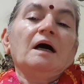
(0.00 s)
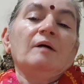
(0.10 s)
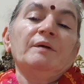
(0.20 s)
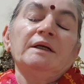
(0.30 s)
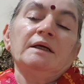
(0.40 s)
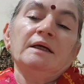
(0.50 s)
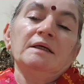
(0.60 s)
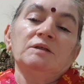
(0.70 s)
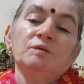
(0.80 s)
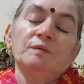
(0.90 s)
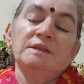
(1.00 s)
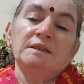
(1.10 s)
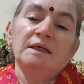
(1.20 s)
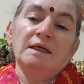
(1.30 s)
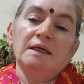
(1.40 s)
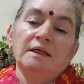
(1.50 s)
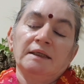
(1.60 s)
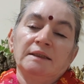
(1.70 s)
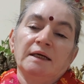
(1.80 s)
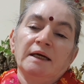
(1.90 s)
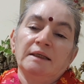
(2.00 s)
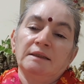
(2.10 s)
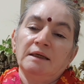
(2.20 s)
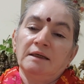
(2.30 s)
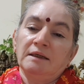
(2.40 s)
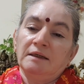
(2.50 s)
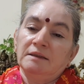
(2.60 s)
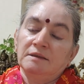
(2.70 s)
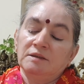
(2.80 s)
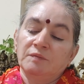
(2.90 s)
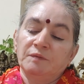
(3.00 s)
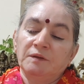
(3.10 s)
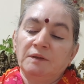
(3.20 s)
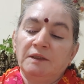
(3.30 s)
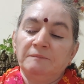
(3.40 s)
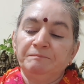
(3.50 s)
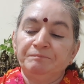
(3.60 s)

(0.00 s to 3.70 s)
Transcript: అమరికి శుభశ్రీకి రతిక అయితే చెప్తుంది